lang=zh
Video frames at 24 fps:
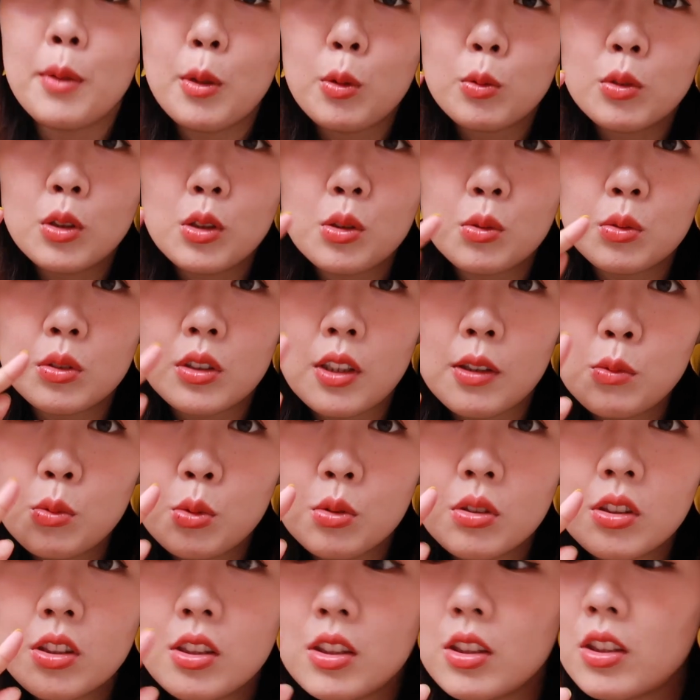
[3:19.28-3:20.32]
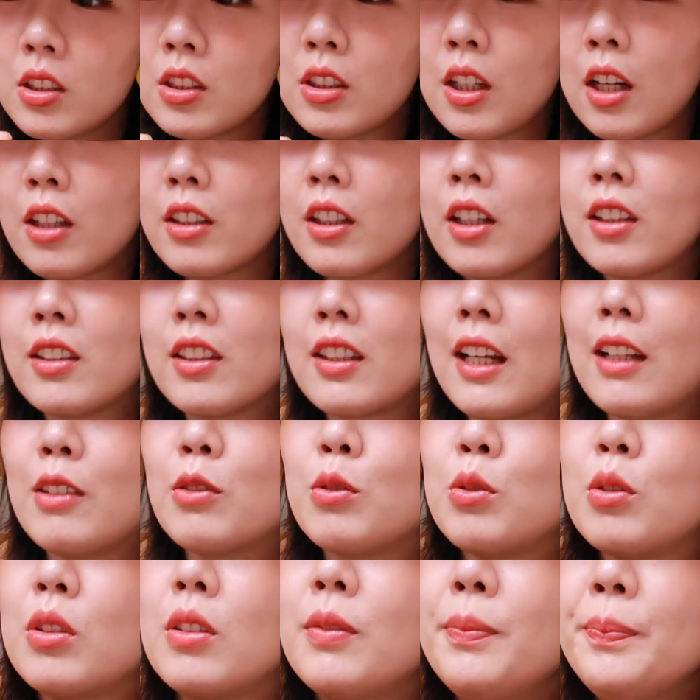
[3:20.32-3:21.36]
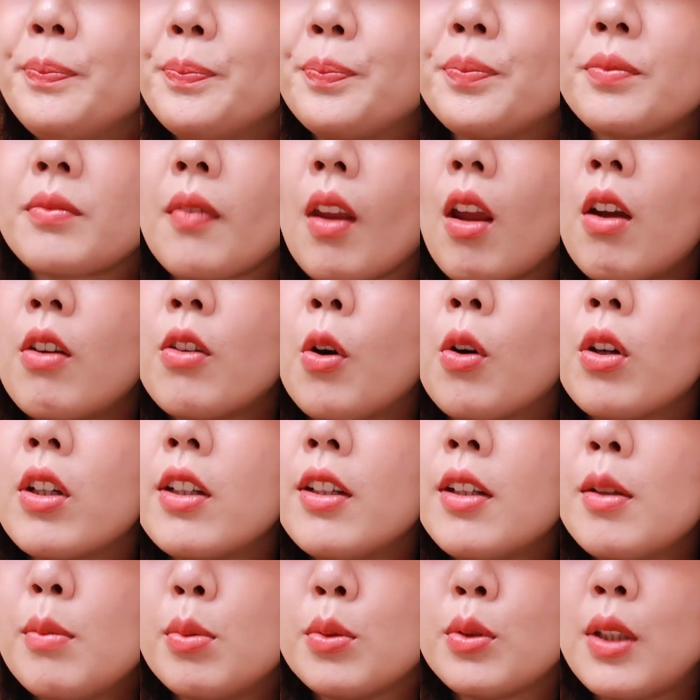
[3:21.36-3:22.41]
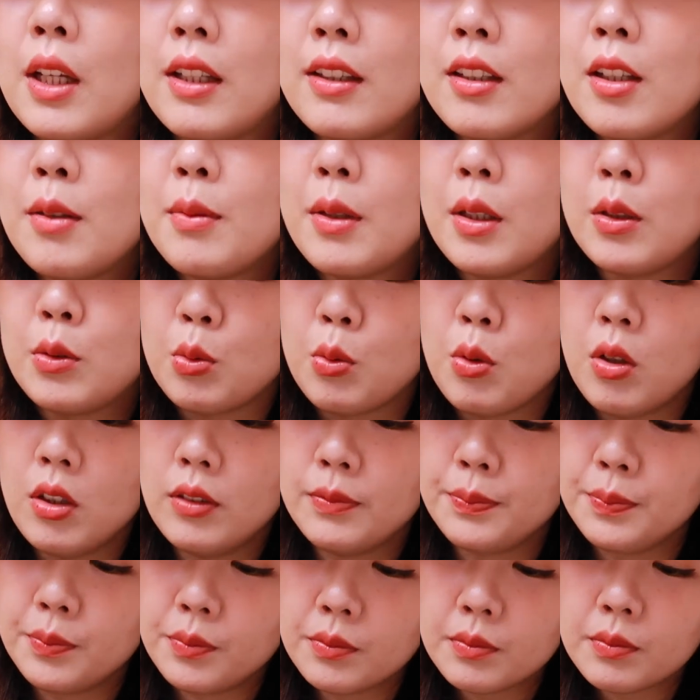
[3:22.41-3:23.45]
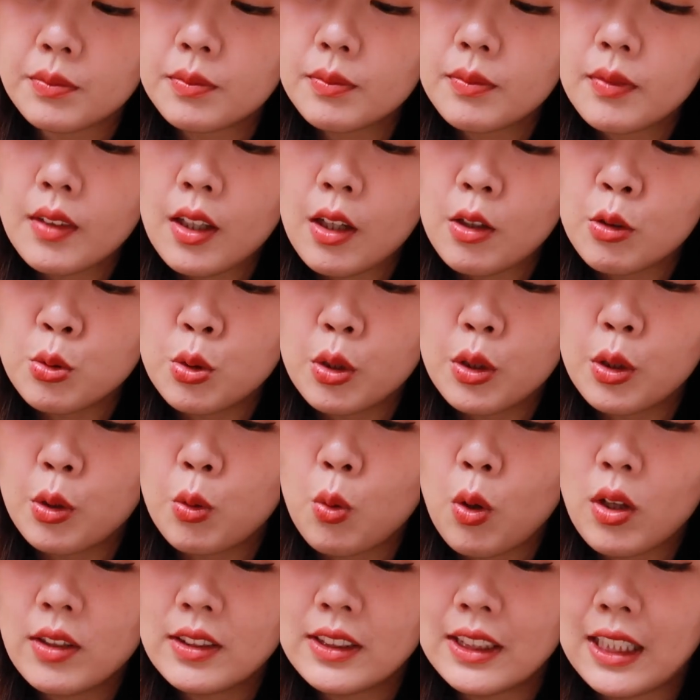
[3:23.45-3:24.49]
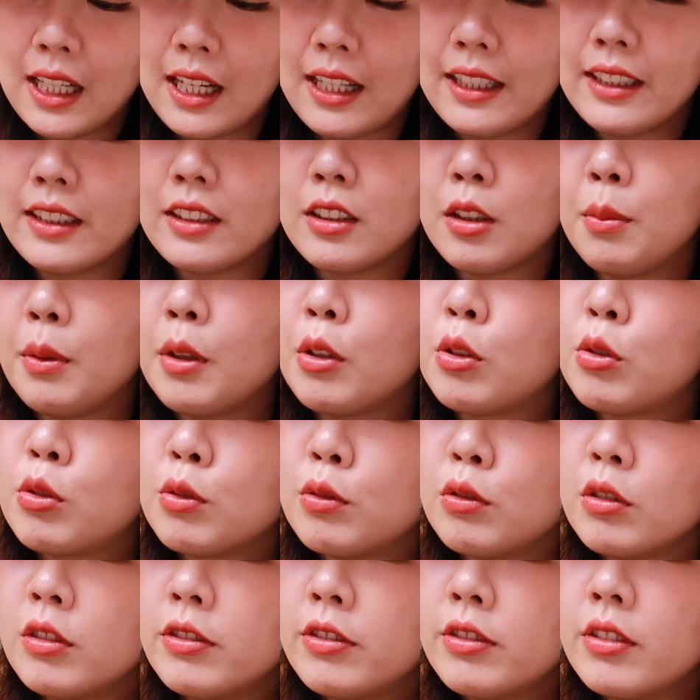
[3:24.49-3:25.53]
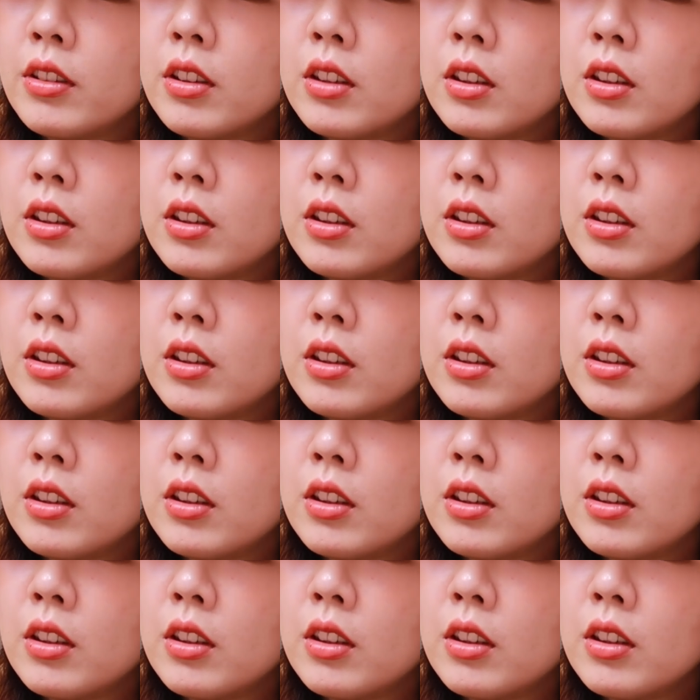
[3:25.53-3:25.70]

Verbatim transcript: 没有那种人群熙熙攘攘的感觉，游客不算特别多，所以逛起来也特别舒服。